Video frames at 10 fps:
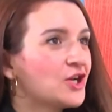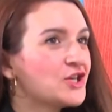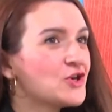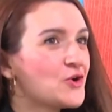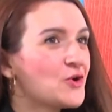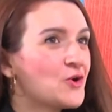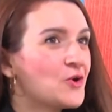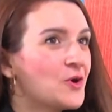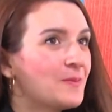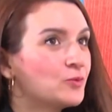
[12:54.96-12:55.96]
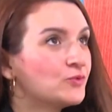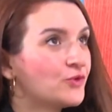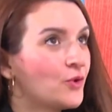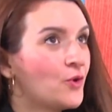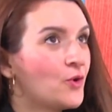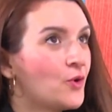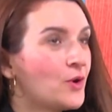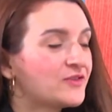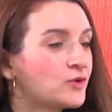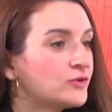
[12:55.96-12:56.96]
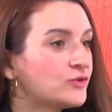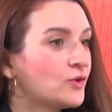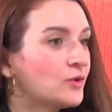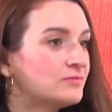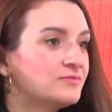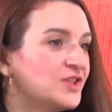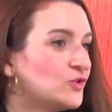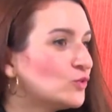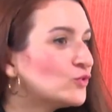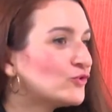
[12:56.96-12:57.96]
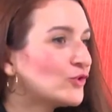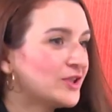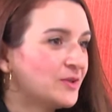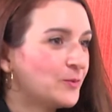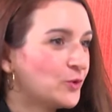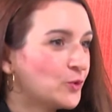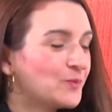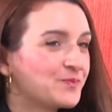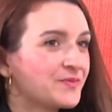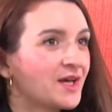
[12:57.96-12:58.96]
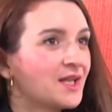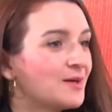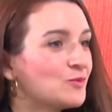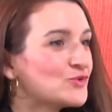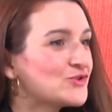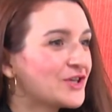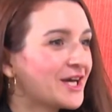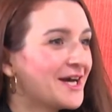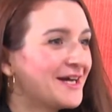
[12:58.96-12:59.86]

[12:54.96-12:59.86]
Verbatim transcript: io appunto ascolto di tutto e di più. Il maestro musica... di